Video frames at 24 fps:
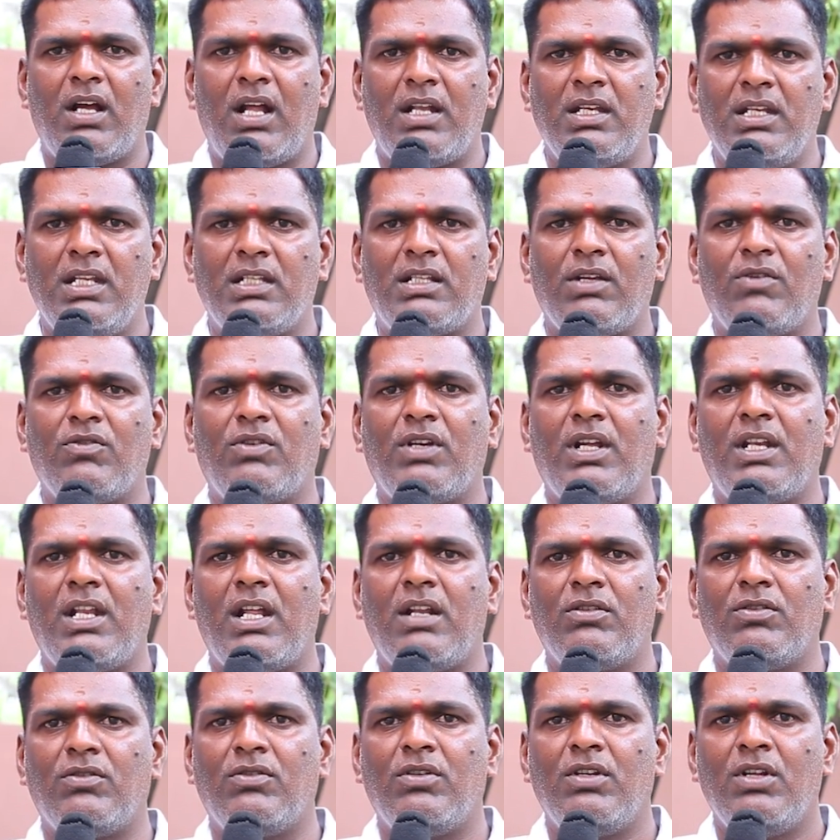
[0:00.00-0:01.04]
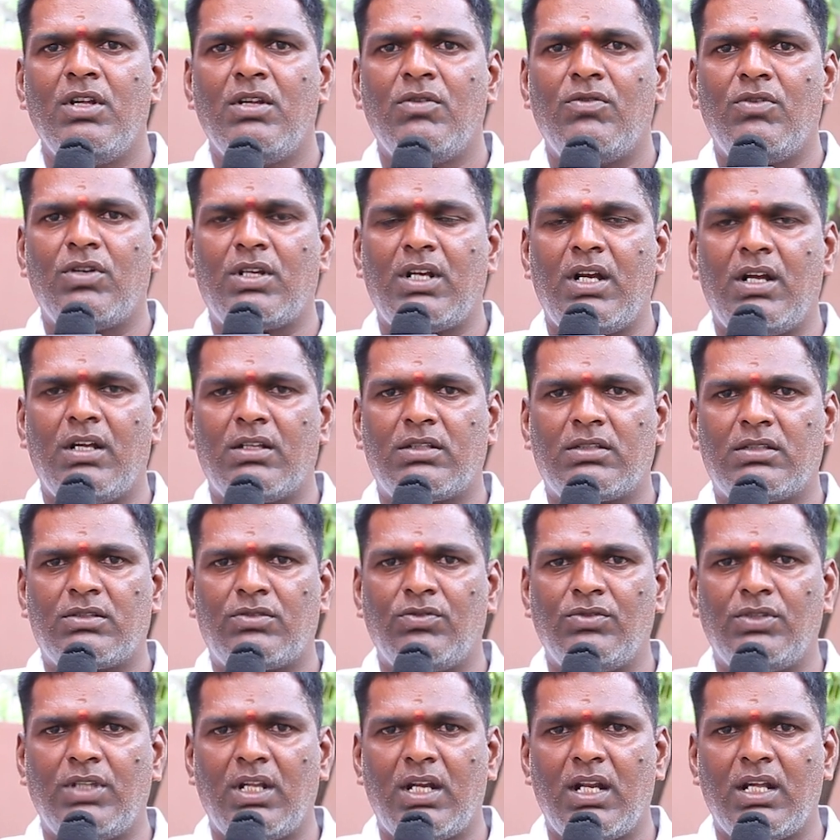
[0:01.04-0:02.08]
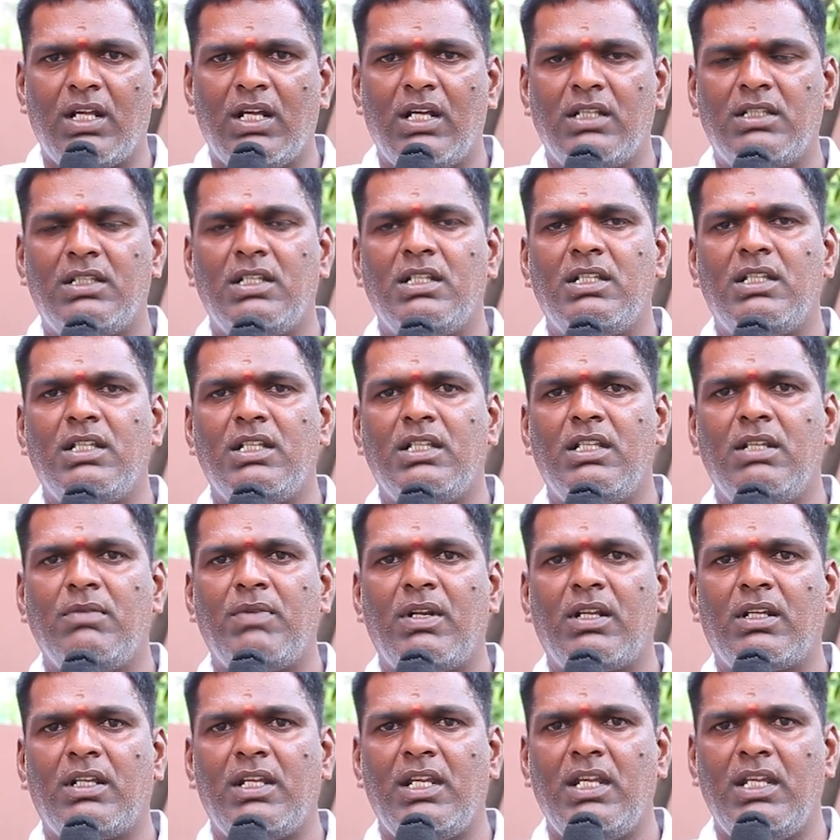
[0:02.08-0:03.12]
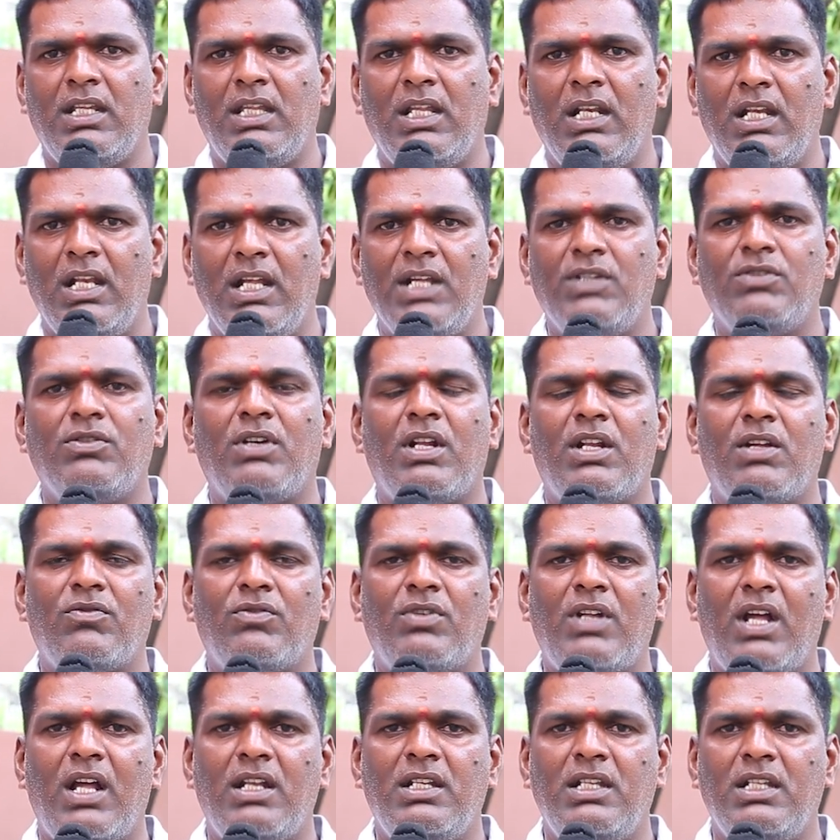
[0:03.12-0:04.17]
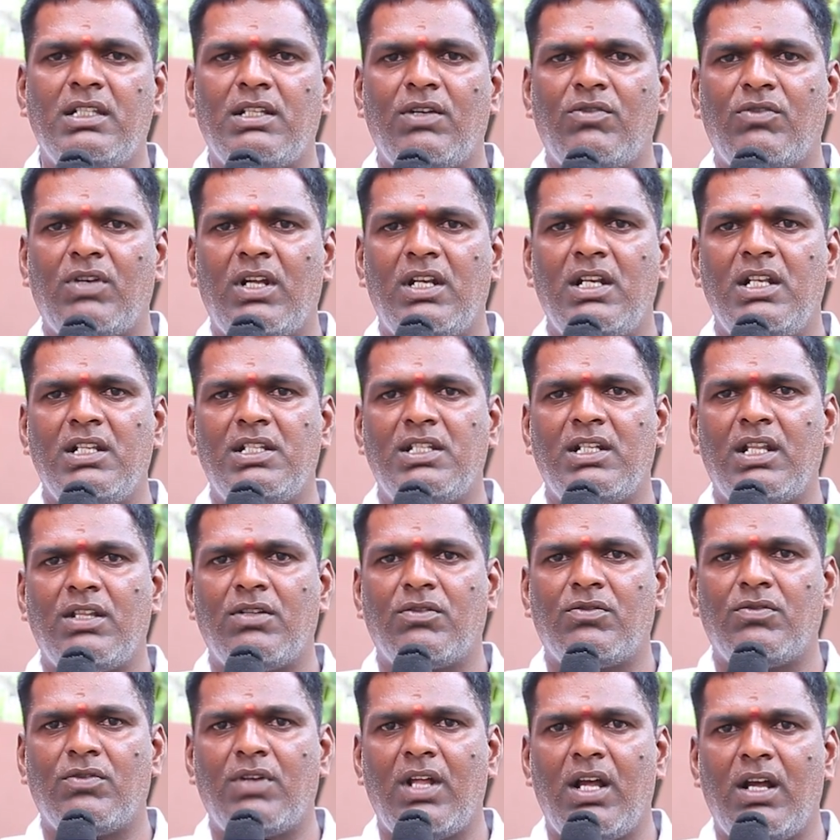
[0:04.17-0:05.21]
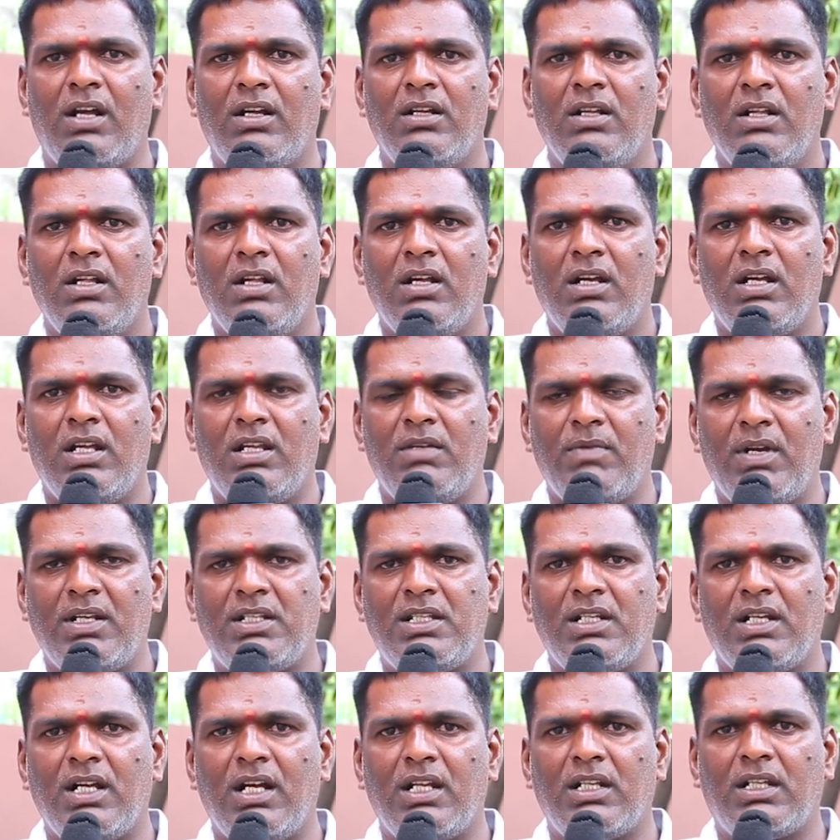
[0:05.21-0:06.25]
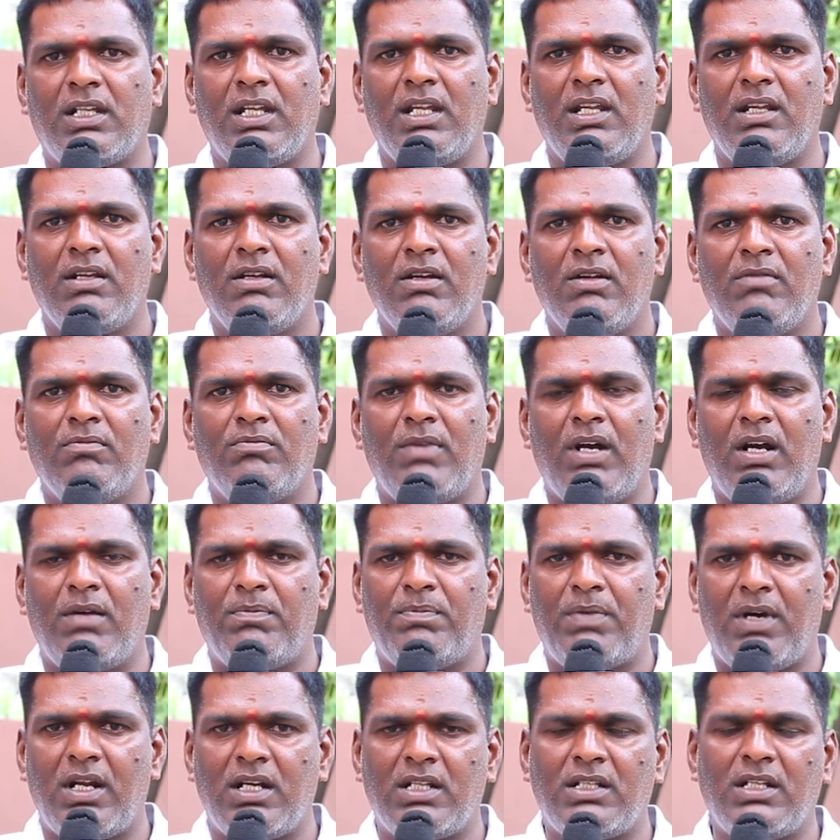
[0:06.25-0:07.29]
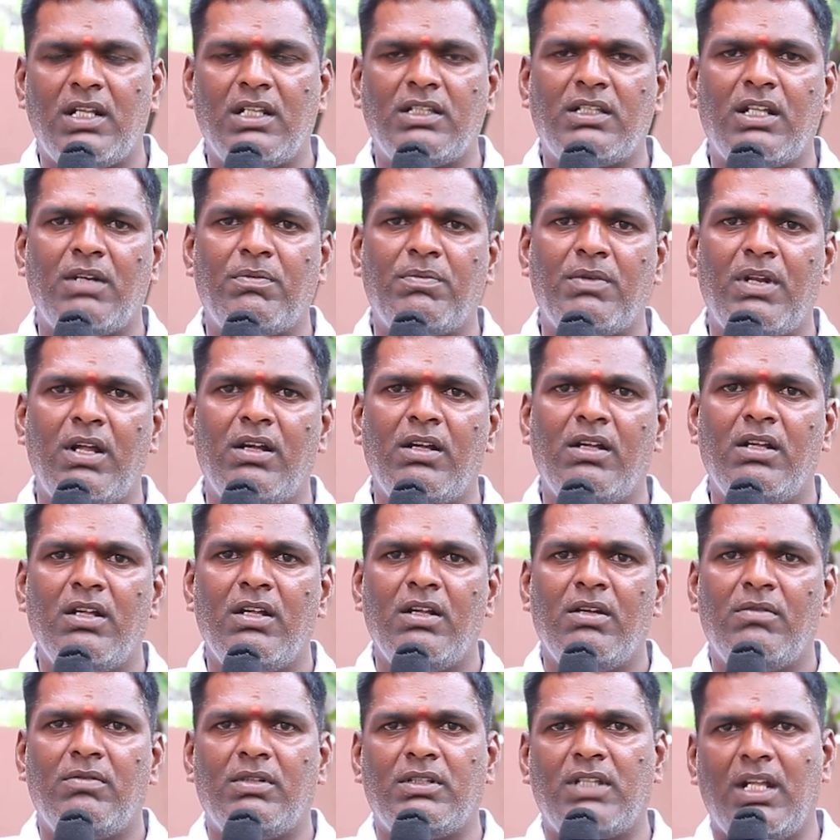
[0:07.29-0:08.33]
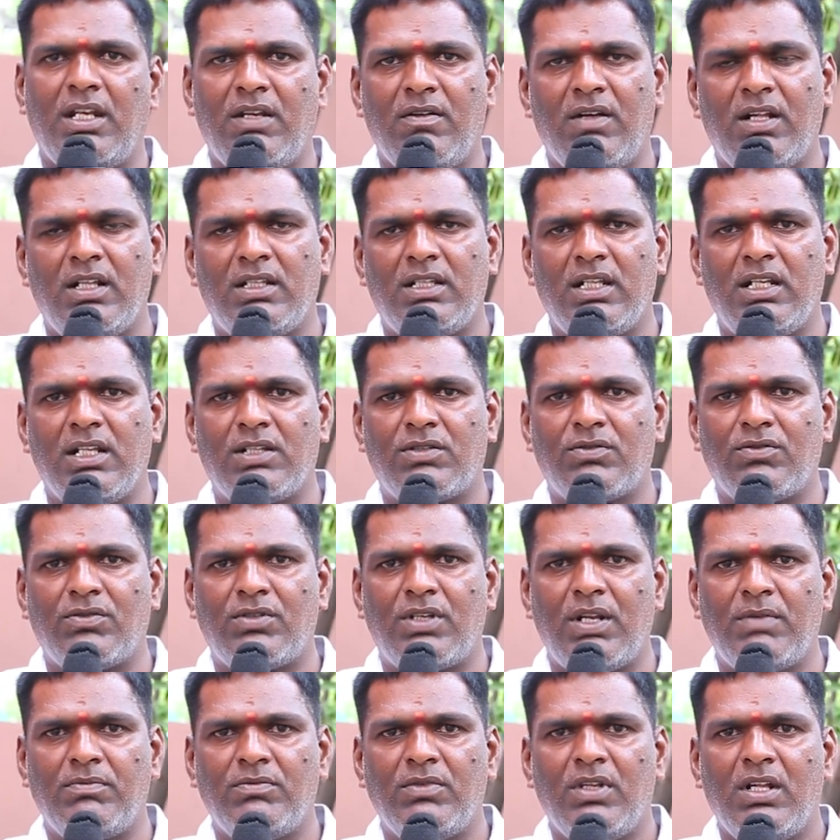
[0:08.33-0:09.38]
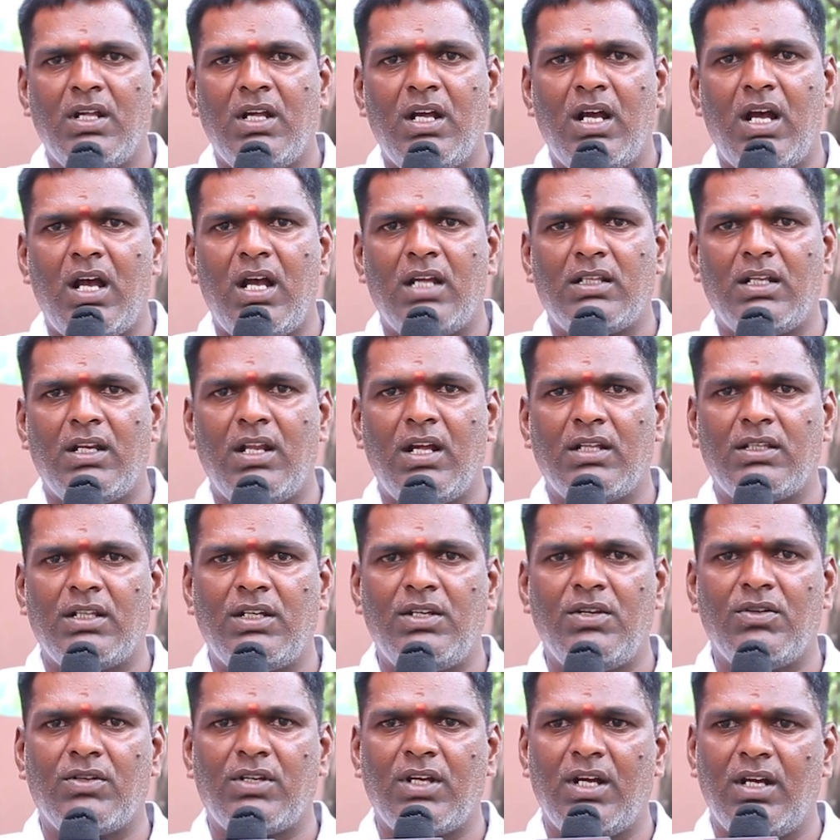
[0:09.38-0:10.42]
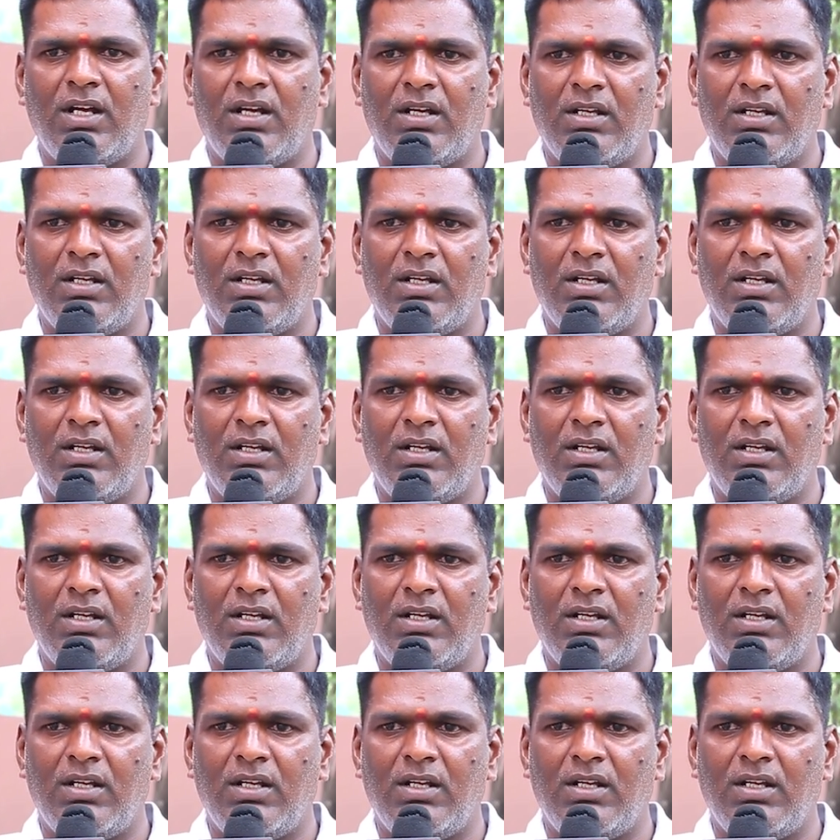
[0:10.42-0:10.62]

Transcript: అన్ని సౌకర్యాలు ఒక సుందరంగా తీర్చిది మనకి ఇది లేదు అనకుండా అన్ని సౌకర్యాలు ఇచ్చినందుకు కూడా హిమాన్షి గారికి మా పాఠశాల తరఫున ధన్యవాదాలు తెలియజేసుకుంటున్నాం అతని అతని యొక్క